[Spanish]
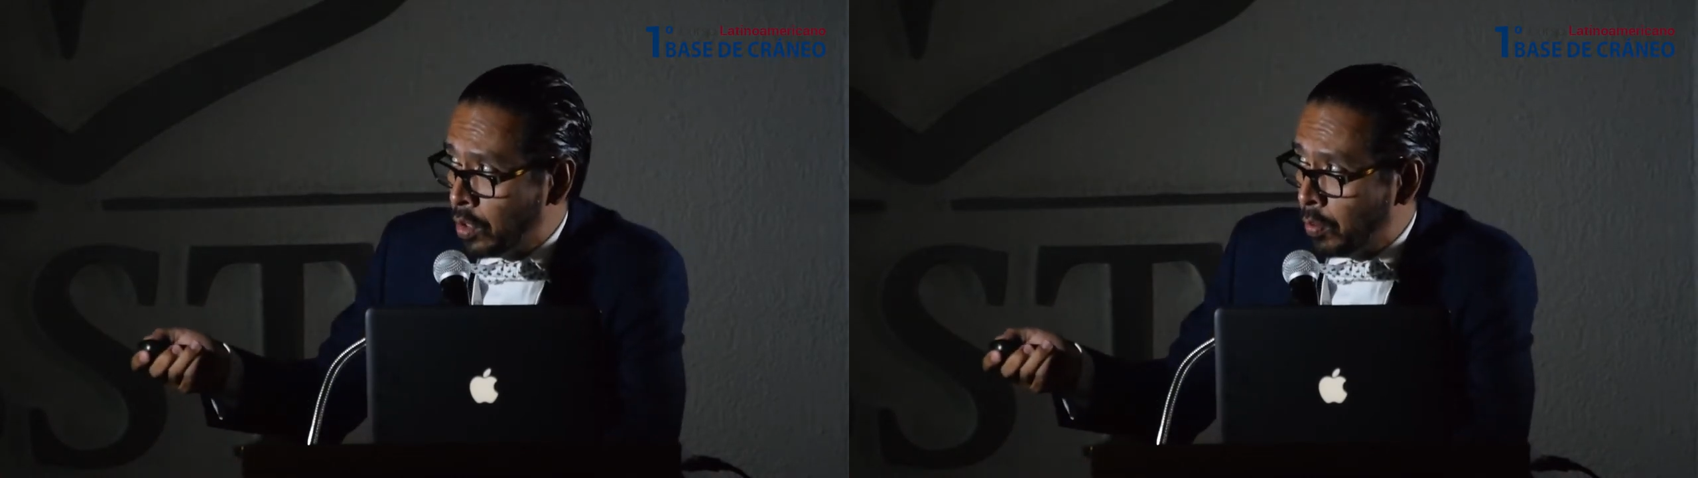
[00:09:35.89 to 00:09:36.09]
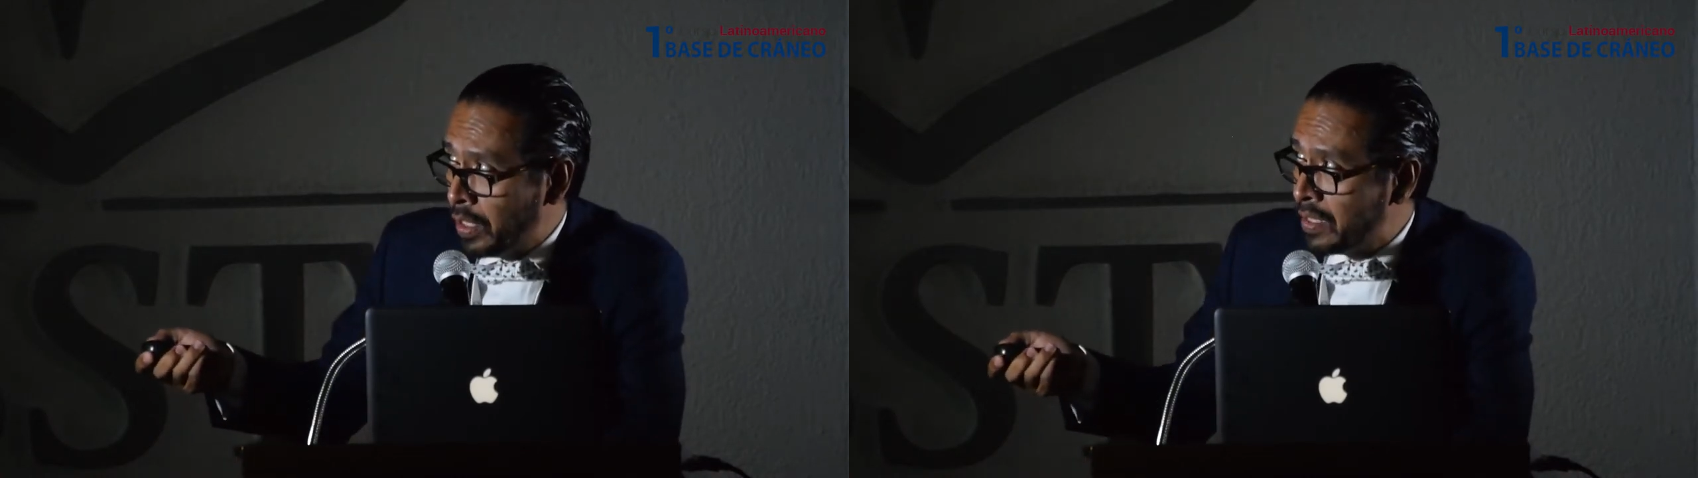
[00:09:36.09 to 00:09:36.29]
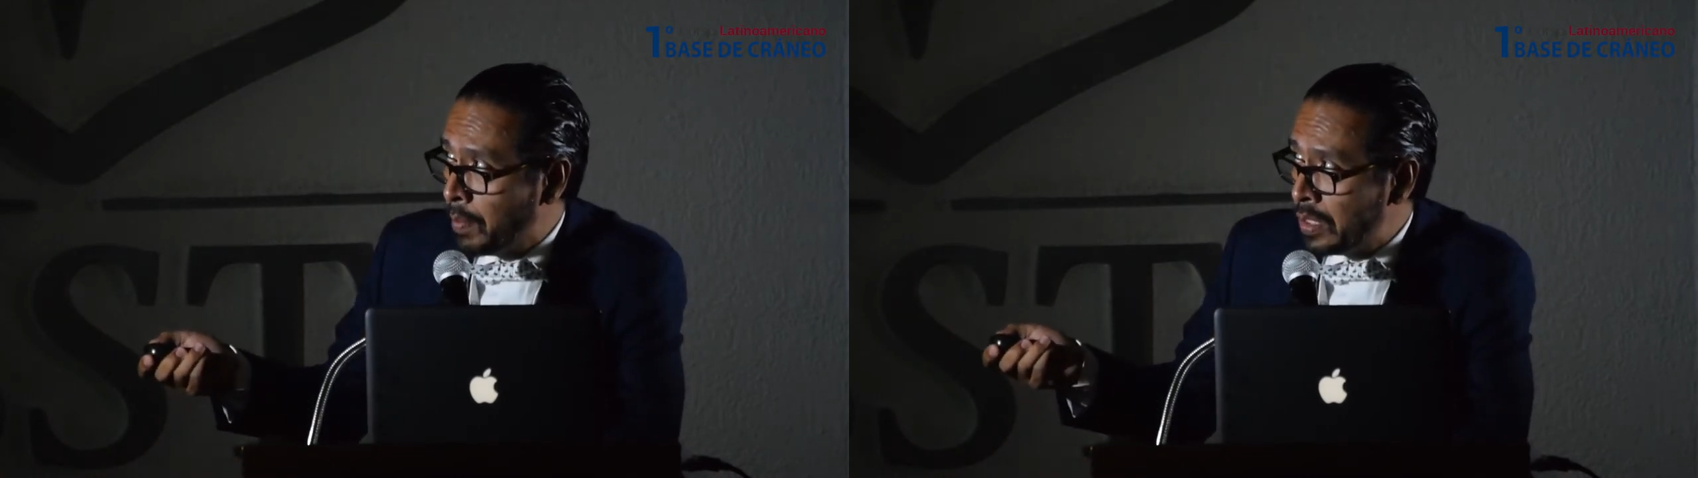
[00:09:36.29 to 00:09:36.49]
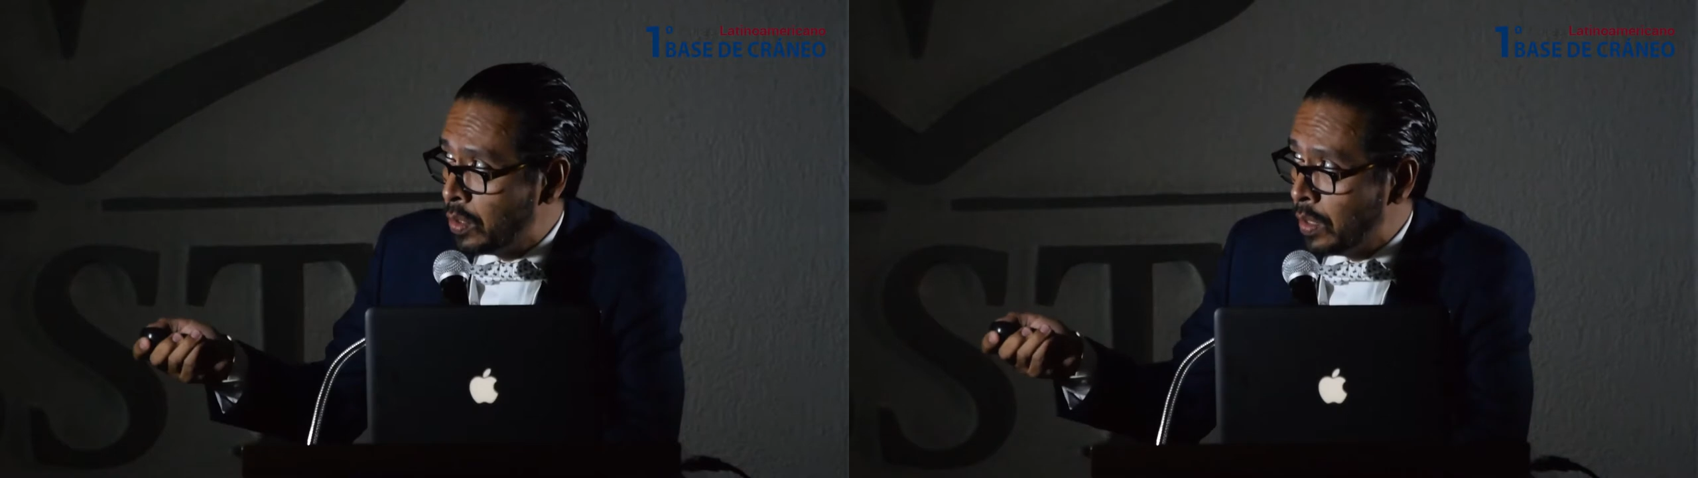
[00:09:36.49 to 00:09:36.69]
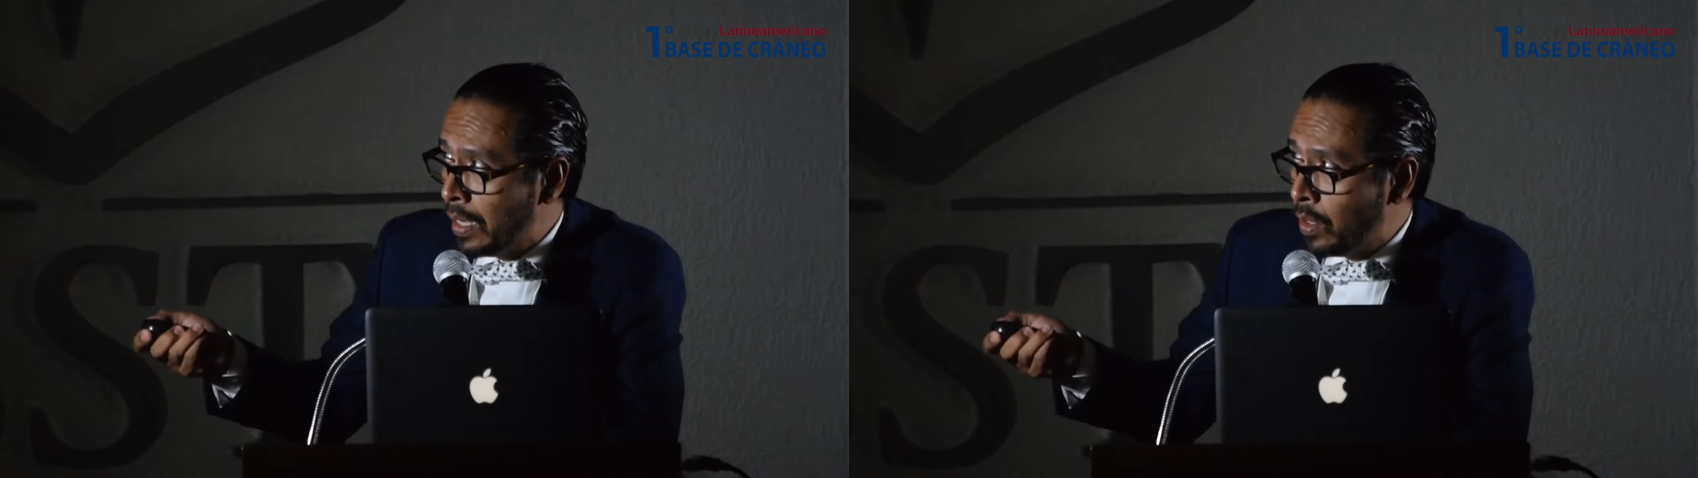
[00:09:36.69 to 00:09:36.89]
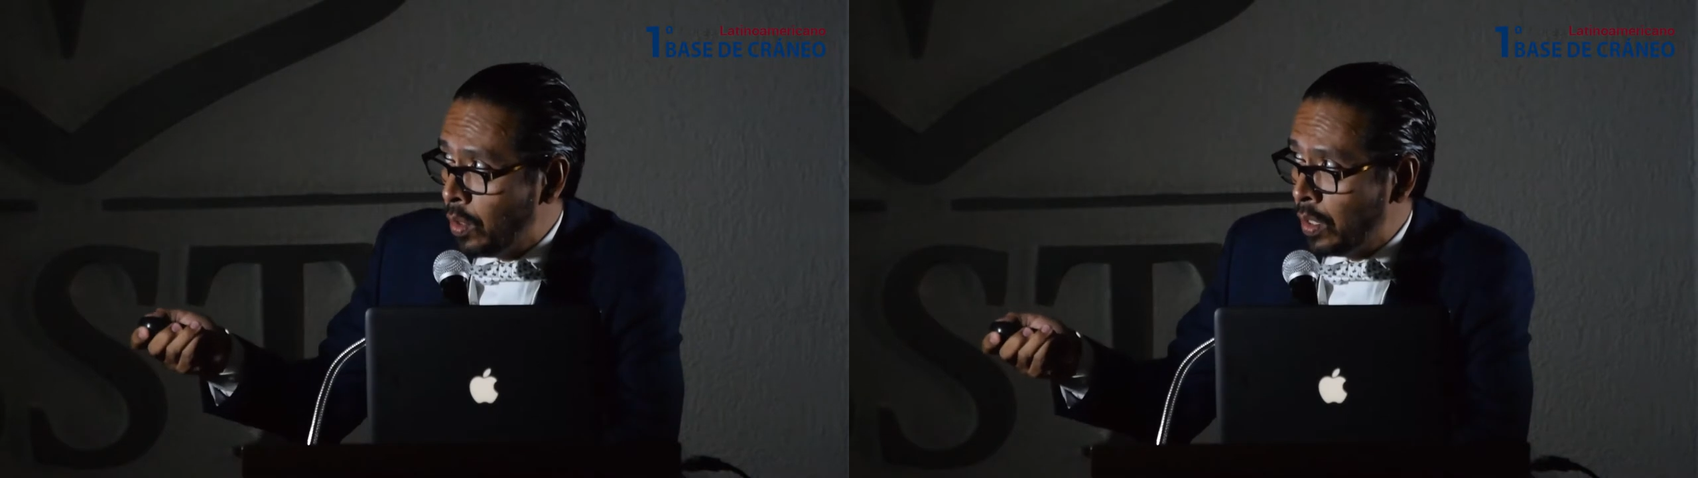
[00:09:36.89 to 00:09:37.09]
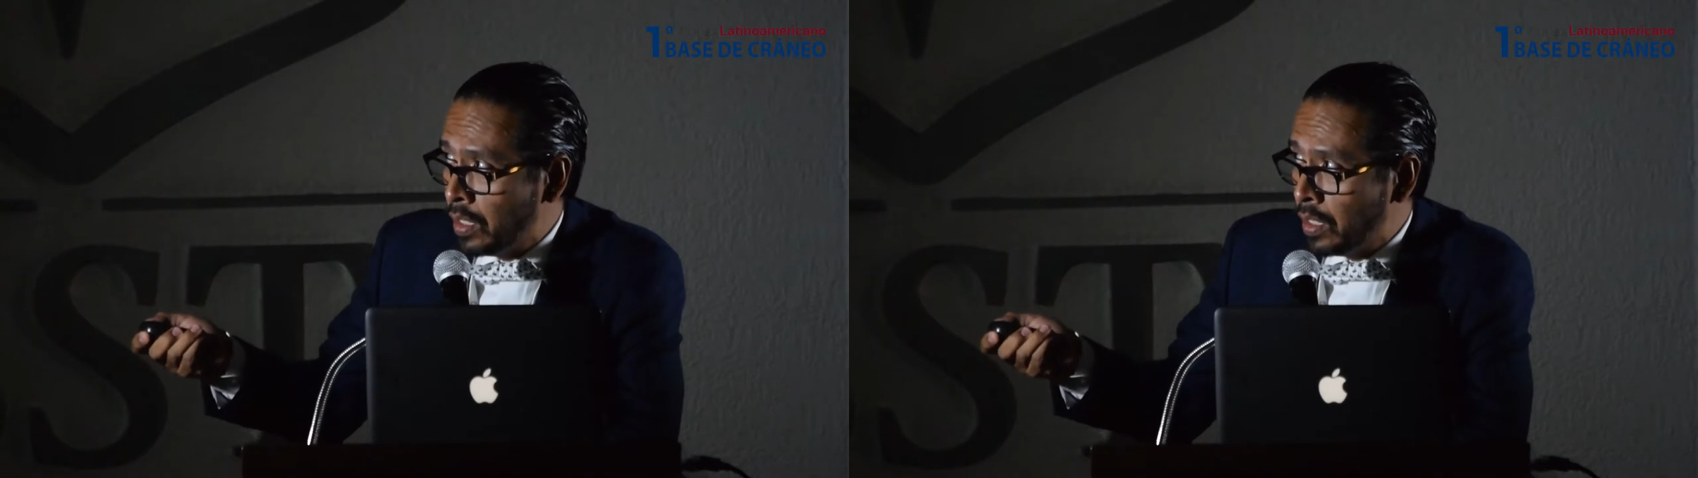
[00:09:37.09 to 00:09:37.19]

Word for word: y como ya se ha mencionado,